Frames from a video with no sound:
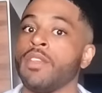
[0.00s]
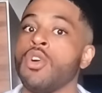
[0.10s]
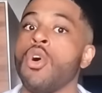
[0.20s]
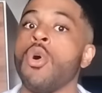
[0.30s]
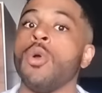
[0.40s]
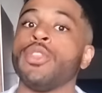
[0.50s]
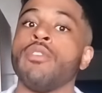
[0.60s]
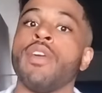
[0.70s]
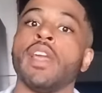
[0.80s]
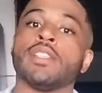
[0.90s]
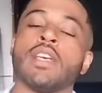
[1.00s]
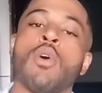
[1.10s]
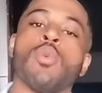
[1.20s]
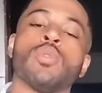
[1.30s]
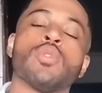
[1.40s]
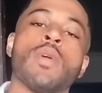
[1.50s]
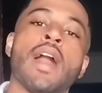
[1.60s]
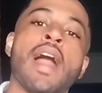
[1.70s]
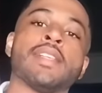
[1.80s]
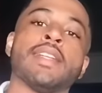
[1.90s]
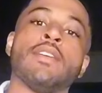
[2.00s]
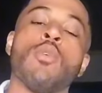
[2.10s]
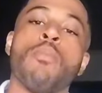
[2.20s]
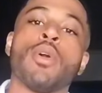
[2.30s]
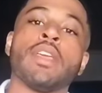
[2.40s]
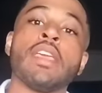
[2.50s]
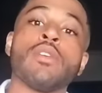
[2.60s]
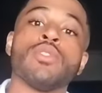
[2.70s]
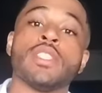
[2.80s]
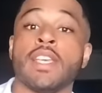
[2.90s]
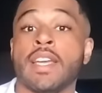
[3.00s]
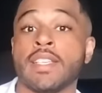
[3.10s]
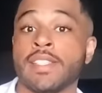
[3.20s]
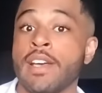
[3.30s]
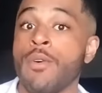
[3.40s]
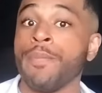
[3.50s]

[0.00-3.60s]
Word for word: ou talvez alguns locais ali com um pouquinho de secreção.